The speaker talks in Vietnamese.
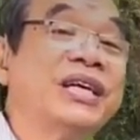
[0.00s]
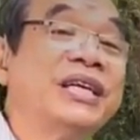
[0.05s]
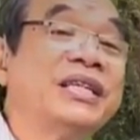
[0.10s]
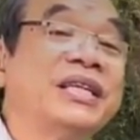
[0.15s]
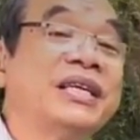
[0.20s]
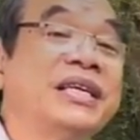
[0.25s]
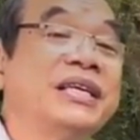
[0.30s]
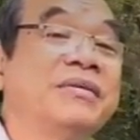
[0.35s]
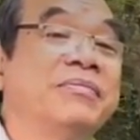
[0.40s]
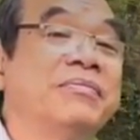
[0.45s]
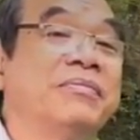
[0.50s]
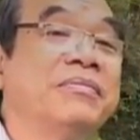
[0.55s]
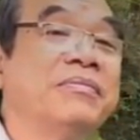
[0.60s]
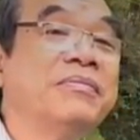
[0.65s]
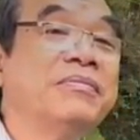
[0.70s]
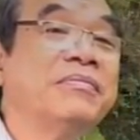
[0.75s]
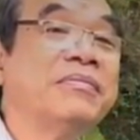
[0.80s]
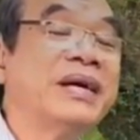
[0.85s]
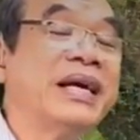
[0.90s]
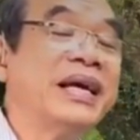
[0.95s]
Hãy đi
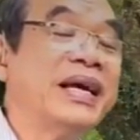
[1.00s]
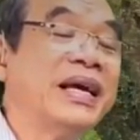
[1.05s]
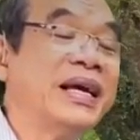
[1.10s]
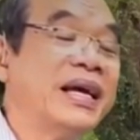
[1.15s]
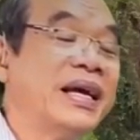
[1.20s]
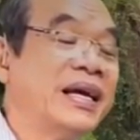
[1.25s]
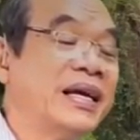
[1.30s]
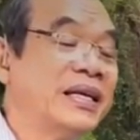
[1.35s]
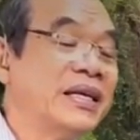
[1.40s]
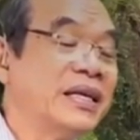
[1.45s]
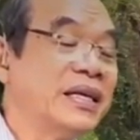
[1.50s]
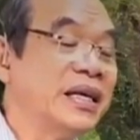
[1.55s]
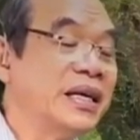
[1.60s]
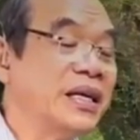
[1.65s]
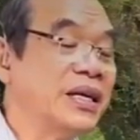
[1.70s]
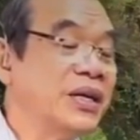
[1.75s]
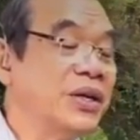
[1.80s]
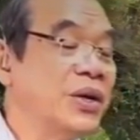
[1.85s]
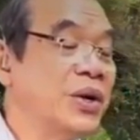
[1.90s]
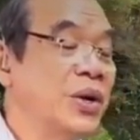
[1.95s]
nha cô
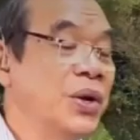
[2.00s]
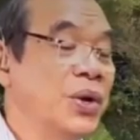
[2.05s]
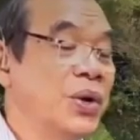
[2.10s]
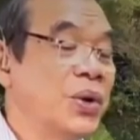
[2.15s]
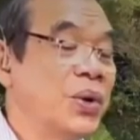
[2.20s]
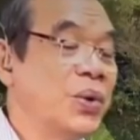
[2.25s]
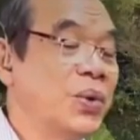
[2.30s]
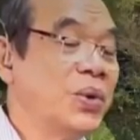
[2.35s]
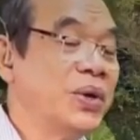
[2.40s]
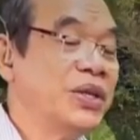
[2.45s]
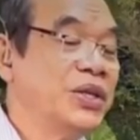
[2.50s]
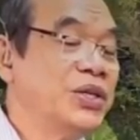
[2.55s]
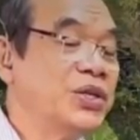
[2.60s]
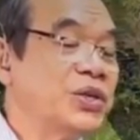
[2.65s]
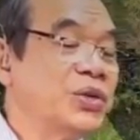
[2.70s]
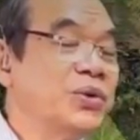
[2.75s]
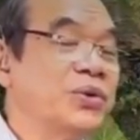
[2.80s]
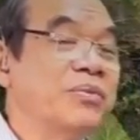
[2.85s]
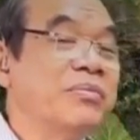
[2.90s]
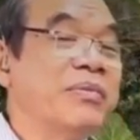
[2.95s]
vì
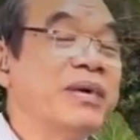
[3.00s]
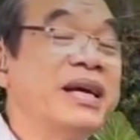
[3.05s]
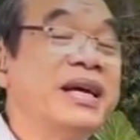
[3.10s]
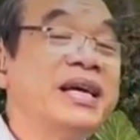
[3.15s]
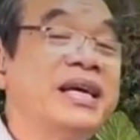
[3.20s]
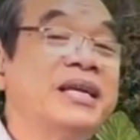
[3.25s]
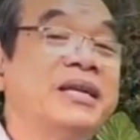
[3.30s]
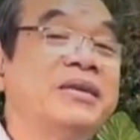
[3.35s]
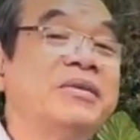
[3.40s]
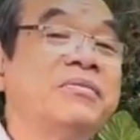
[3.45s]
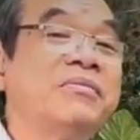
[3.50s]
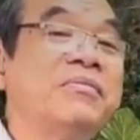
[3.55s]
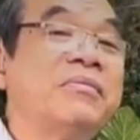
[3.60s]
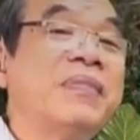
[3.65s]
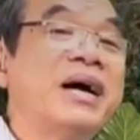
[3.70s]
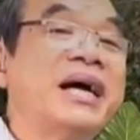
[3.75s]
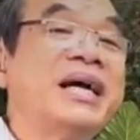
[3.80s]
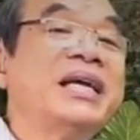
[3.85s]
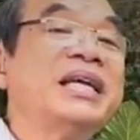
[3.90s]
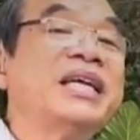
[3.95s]
khu phố quen
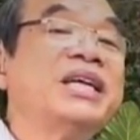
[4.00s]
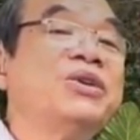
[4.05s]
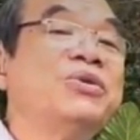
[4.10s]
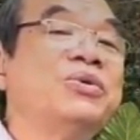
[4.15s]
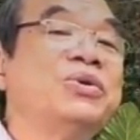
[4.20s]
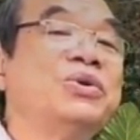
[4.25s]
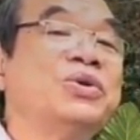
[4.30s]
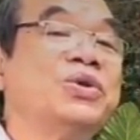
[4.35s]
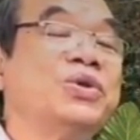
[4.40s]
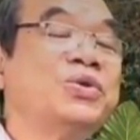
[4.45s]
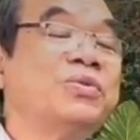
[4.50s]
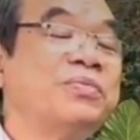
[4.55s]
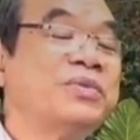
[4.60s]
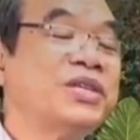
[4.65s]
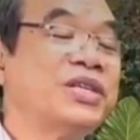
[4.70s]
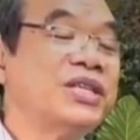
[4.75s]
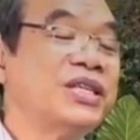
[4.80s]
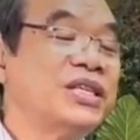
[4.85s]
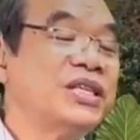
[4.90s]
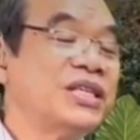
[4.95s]
đã ngủ
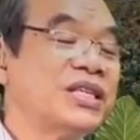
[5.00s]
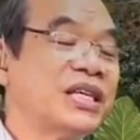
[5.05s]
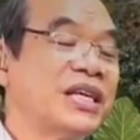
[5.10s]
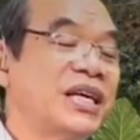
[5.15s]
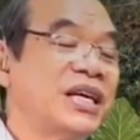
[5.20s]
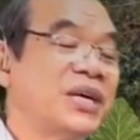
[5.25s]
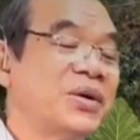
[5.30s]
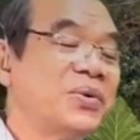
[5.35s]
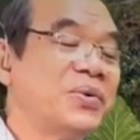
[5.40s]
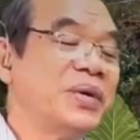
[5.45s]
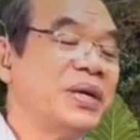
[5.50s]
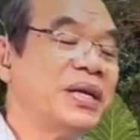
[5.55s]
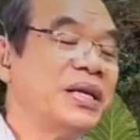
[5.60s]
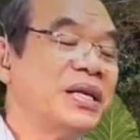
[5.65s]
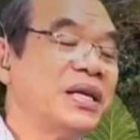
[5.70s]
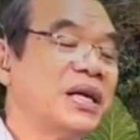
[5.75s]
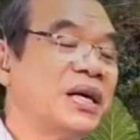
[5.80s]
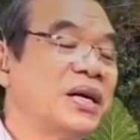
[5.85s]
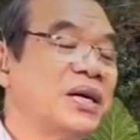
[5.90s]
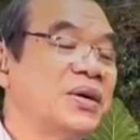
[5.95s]
say.
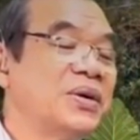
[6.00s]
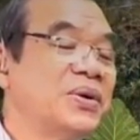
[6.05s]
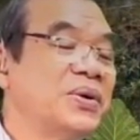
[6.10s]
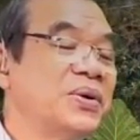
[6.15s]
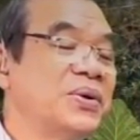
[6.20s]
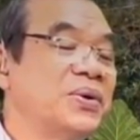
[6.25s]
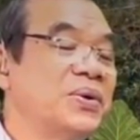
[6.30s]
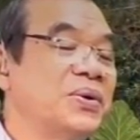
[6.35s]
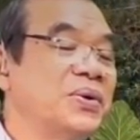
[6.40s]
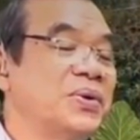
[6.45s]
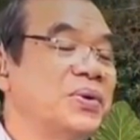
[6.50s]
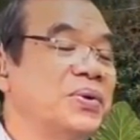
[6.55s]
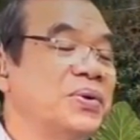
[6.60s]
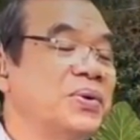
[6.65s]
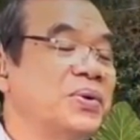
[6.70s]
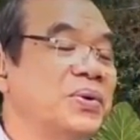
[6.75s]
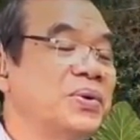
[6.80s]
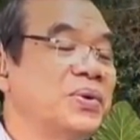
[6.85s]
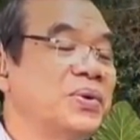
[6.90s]
Hãy